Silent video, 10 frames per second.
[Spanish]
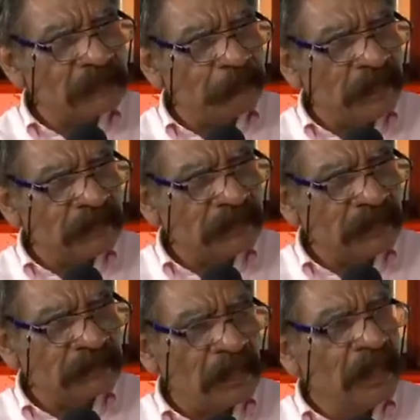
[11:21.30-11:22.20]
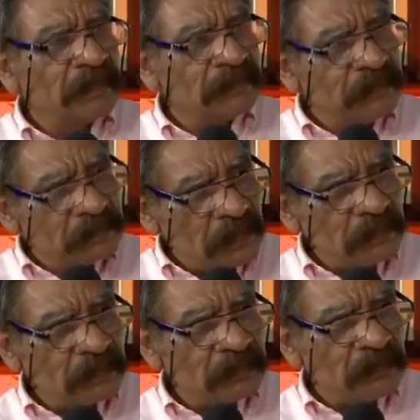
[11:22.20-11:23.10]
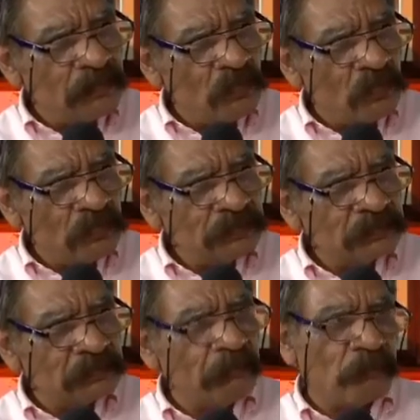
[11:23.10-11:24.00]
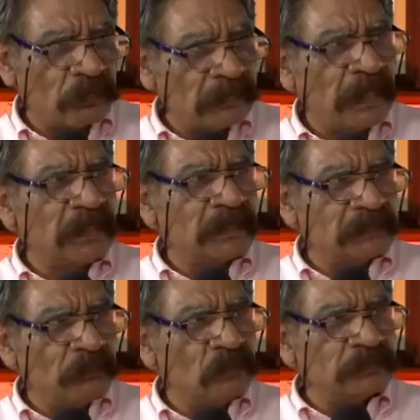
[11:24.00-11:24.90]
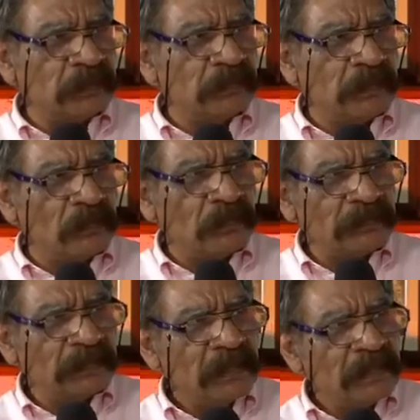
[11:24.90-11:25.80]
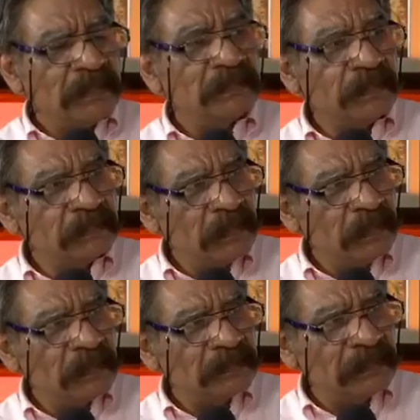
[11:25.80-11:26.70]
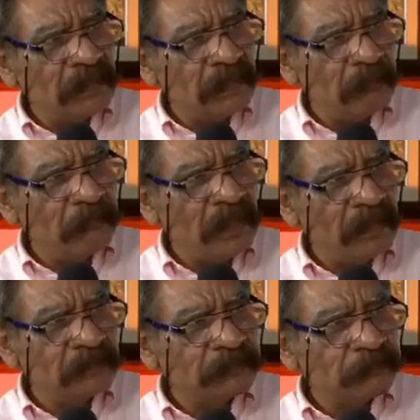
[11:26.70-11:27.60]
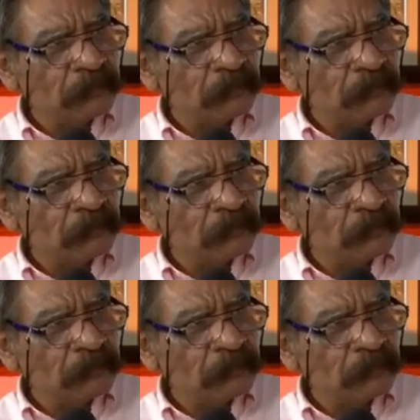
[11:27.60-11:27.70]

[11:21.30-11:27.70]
piezas, 600 de dibujos, portadas, dibujos de interiores y 600 de ejemplares.